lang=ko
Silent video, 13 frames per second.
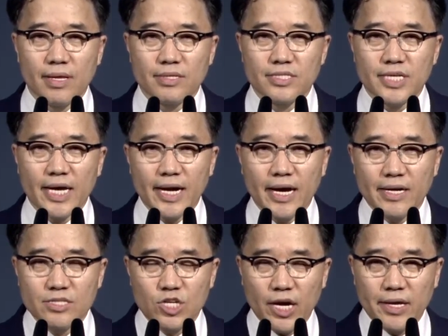
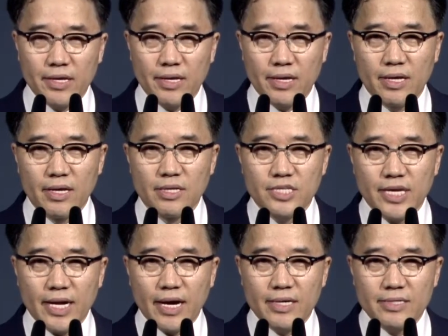사랑하는 자에게,
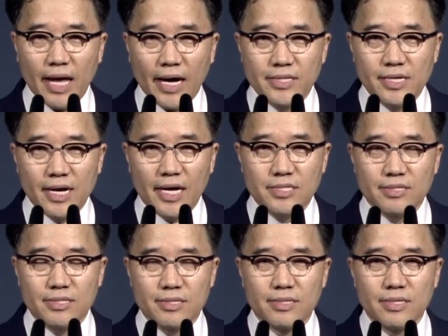사랑하는 아들
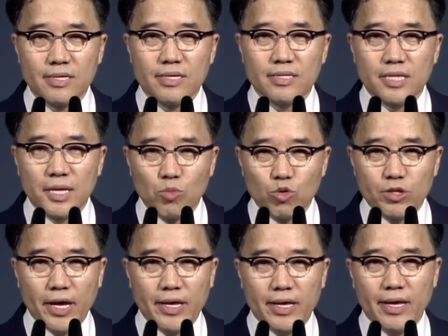같은
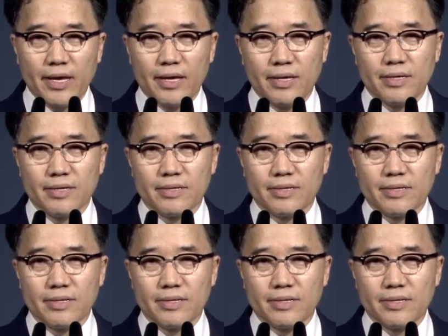디모데에게